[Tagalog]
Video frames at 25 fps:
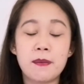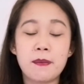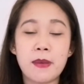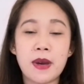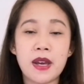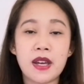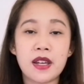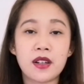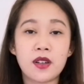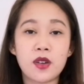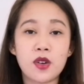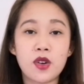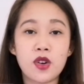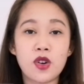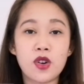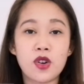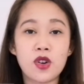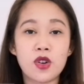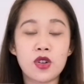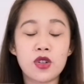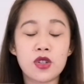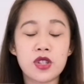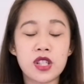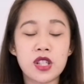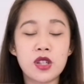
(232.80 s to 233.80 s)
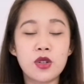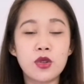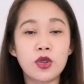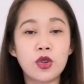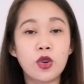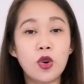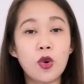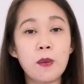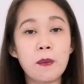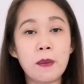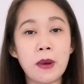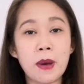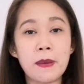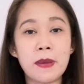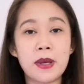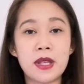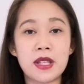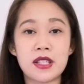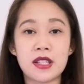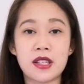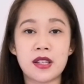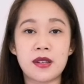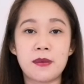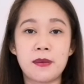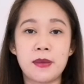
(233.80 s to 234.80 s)
Pero, siguro kung
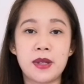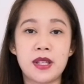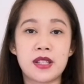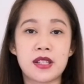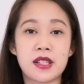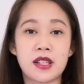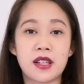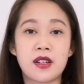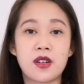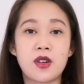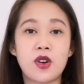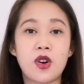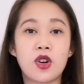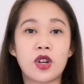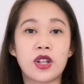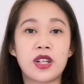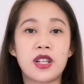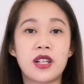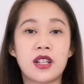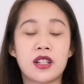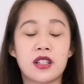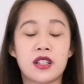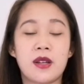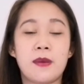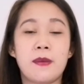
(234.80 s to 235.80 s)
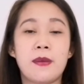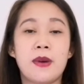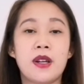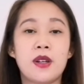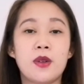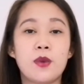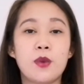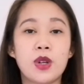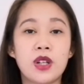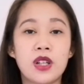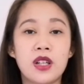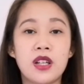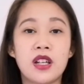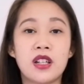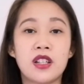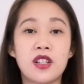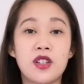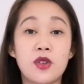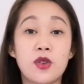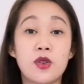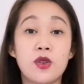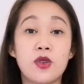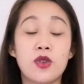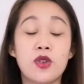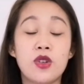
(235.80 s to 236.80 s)
paminsan-minsan, okay lang naman. Wag lang
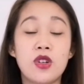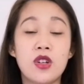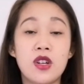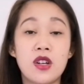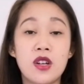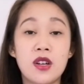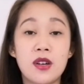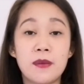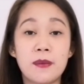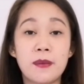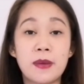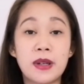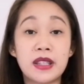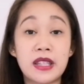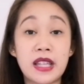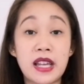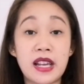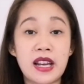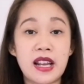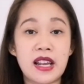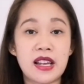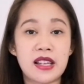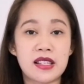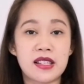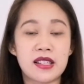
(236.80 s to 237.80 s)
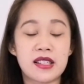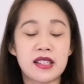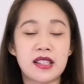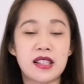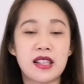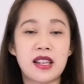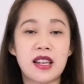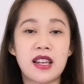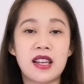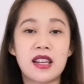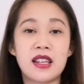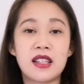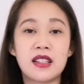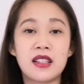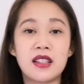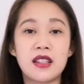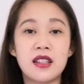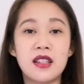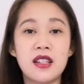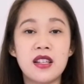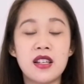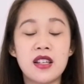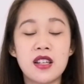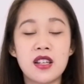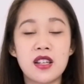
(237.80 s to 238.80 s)
yung madalas.
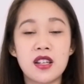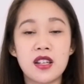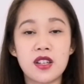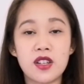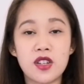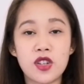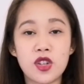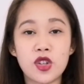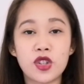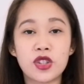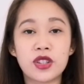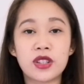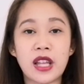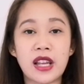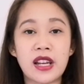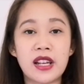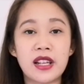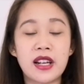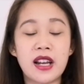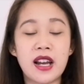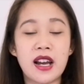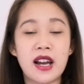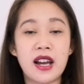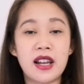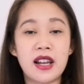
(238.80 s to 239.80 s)
And, yun talaga,